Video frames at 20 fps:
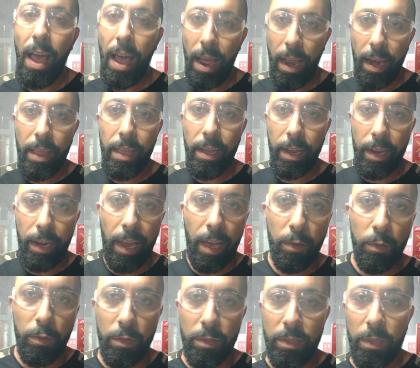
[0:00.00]
Além, é
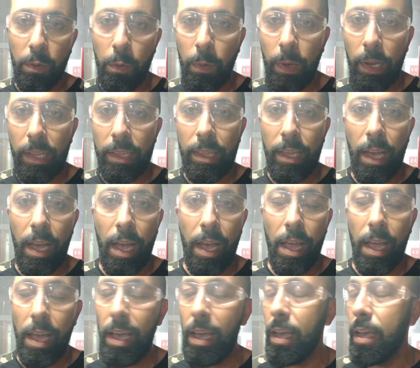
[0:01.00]
claro, do 50
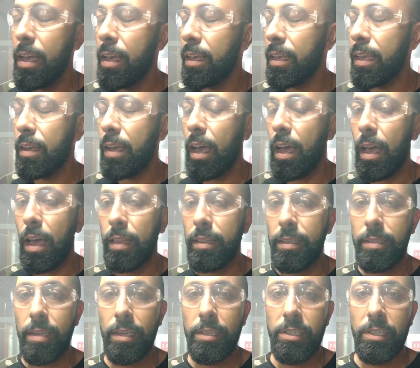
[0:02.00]
AE, que a
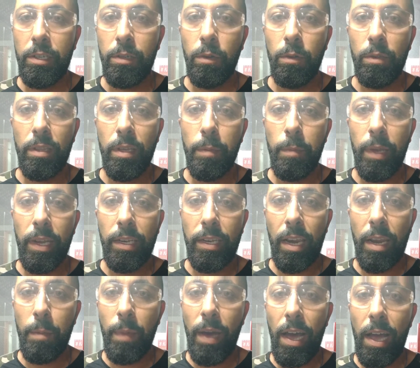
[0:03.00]
Desert Eagle também
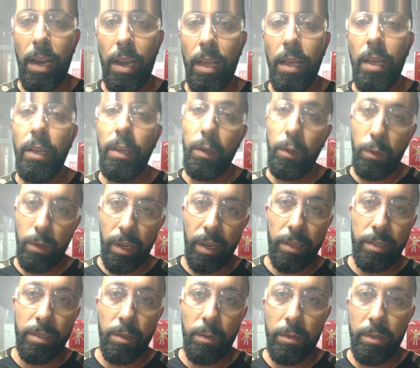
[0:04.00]
trabalha, e o
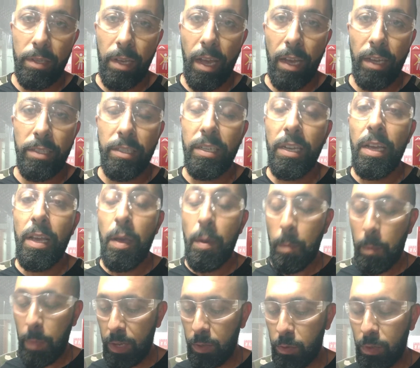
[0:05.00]
357,
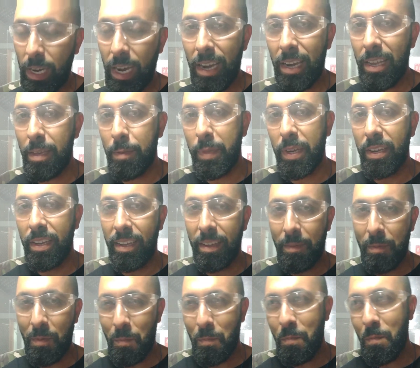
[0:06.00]
mas o
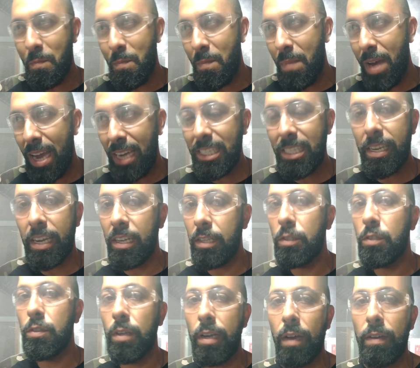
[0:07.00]
calibre mais
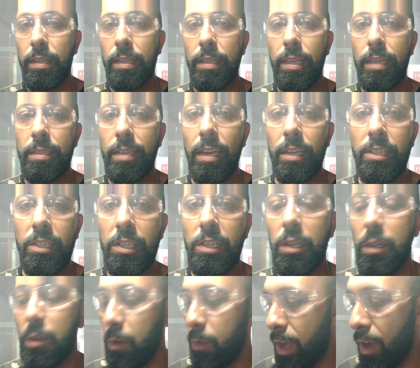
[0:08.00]
tradicional da Desert
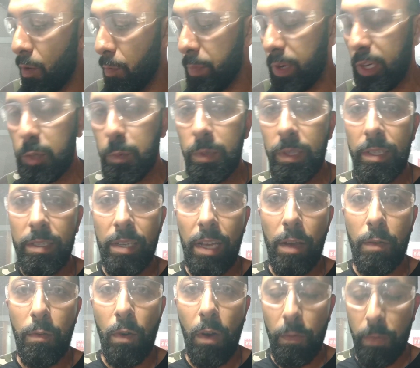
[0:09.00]
Eagle é o mesmo desse
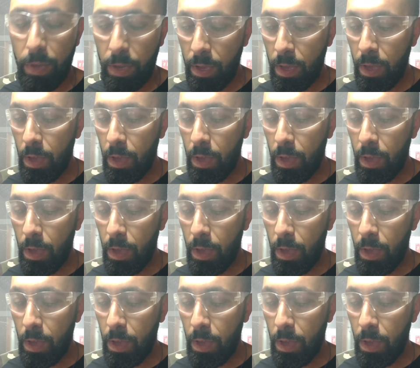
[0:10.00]
revólver,